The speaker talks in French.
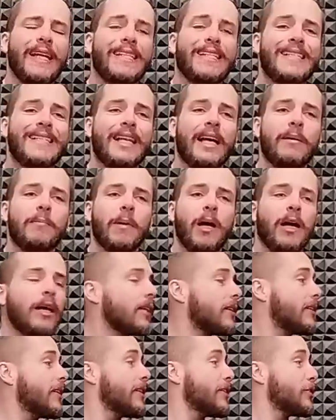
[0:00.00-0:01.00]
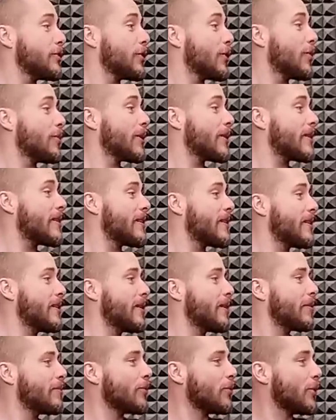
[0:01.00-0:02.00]
extrême rareté, je
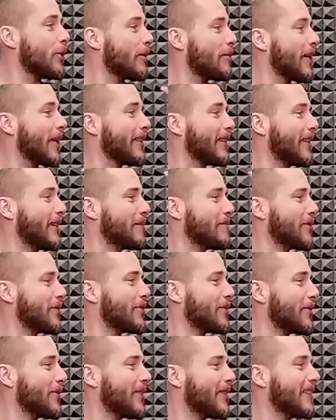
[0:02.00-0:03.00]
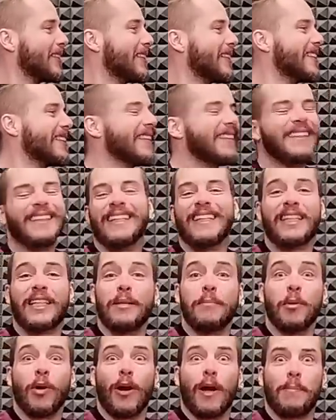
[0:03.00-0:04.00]
remercie mon cher Martin, bonjour, qui
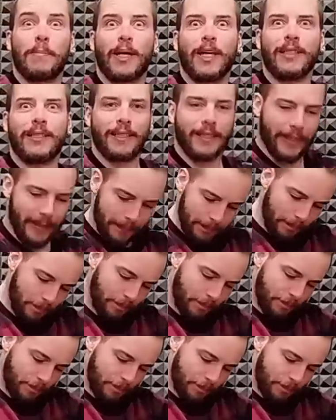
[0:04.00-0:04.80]
me l'a prêté.